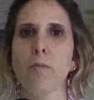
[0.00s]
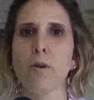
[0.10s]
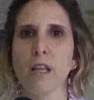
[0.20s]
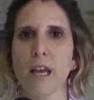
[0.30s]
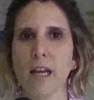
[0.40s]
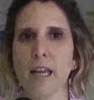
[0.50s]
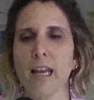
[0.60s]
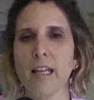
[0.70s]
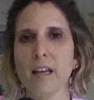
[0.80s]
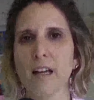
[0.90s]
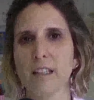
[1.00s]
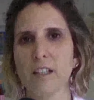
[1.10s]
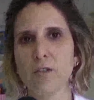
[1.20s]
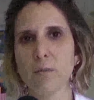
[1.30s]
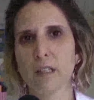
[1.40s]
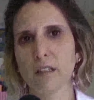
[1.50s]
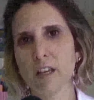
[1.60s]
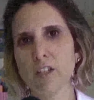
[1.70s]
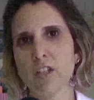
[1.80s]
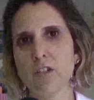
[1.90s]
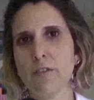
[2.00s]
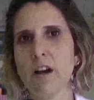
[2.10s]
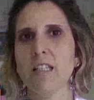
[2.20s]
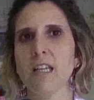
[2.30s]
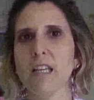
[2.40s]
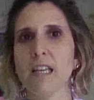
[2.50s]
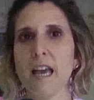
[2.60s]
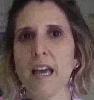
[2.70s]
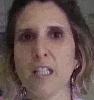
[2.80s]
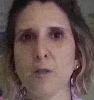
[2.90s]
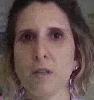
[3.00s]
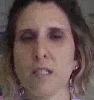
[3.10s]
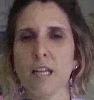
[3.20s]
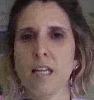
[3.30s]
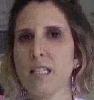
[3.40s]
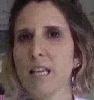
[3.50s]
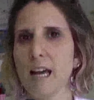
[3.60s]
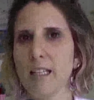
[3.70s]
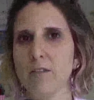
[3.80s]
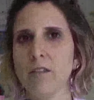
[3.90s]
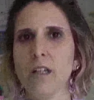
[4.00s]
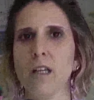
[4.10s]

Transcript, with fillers: Porque aquele atendimento que a gente faz aqui é especializado